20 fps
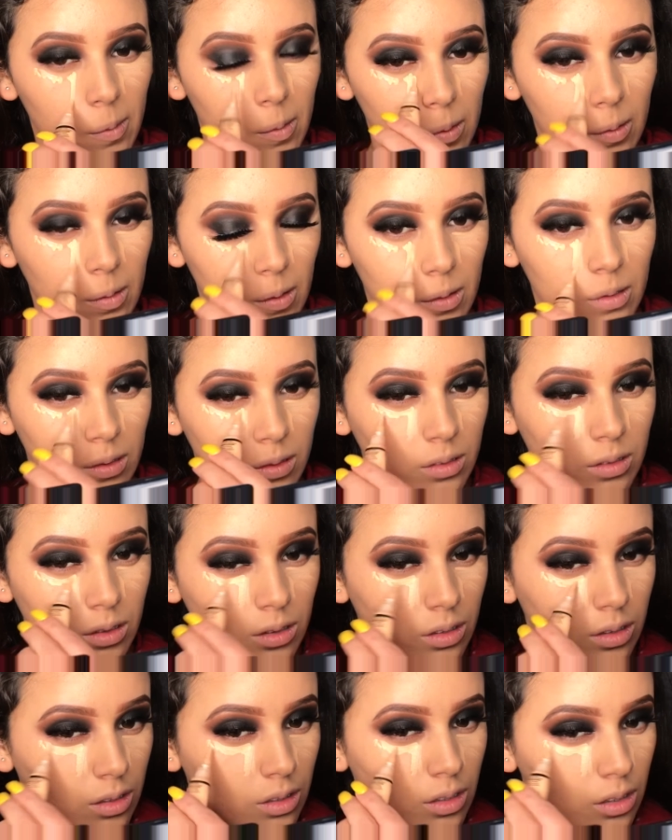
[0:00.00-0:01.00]
también
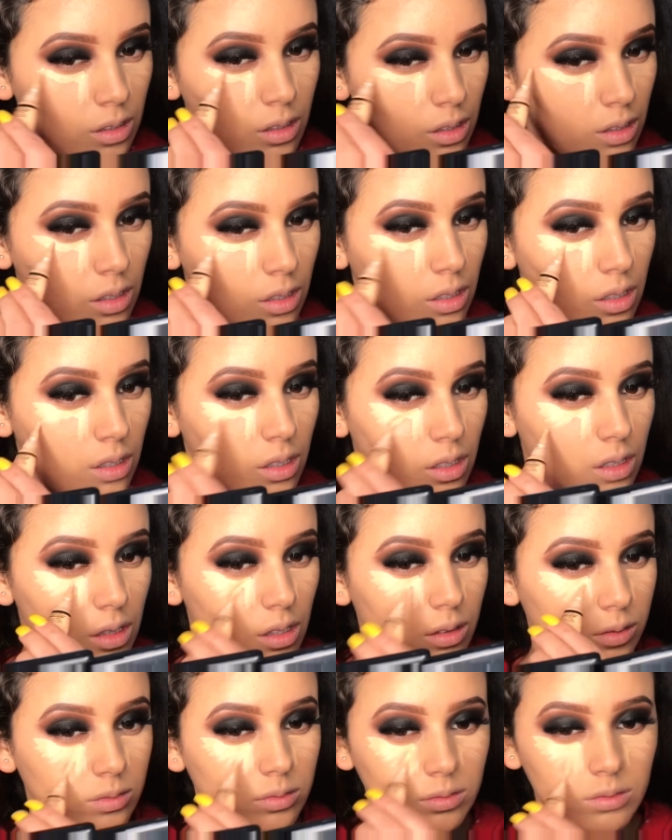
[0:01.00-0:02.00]
en mi nariz
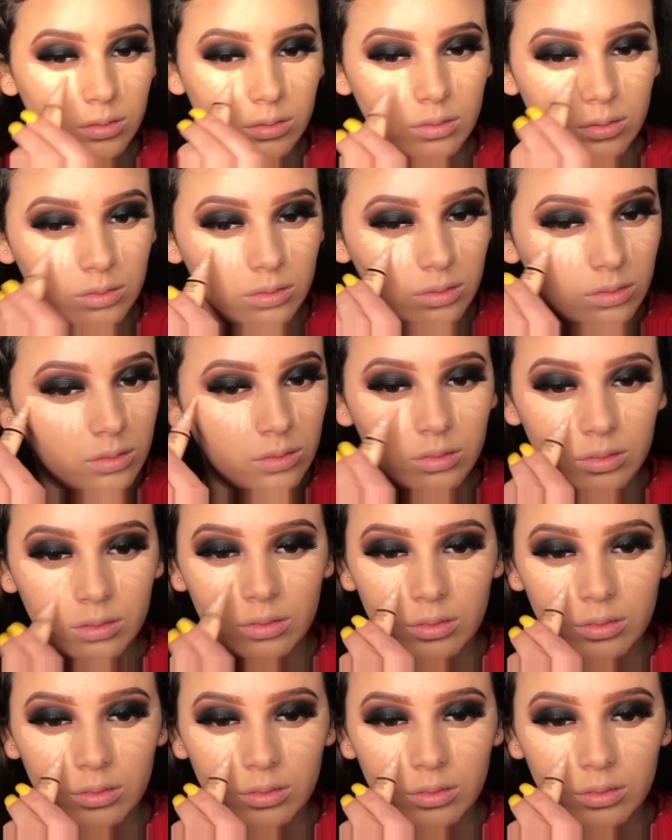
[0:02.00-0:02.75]
en mi barbilla